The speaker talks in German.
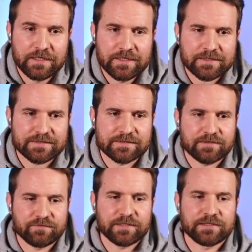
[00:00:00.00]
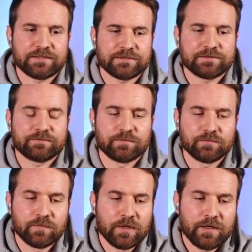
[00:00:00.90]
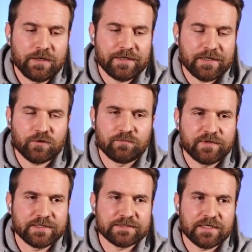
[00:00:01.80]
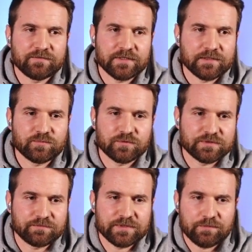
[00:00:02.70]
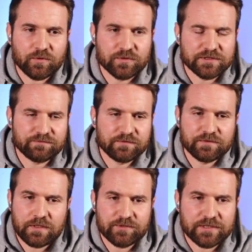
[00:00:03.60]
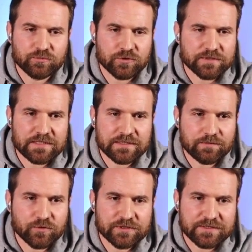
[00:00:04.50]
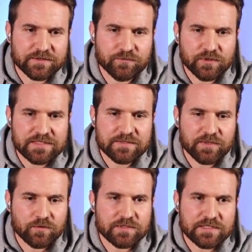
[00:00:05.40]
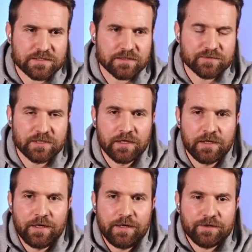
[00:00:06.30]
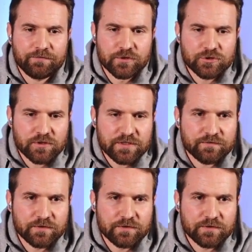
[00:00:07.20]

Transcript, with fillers: dass es da wenig ähm, ja, Konflikte einfach gibt. Und ich habe auch nicht, wie habe ich eben schon gesagt, ich habe auch nicht das Gefühl, dass es bei uns das gibt. Ich finde schon, dass wir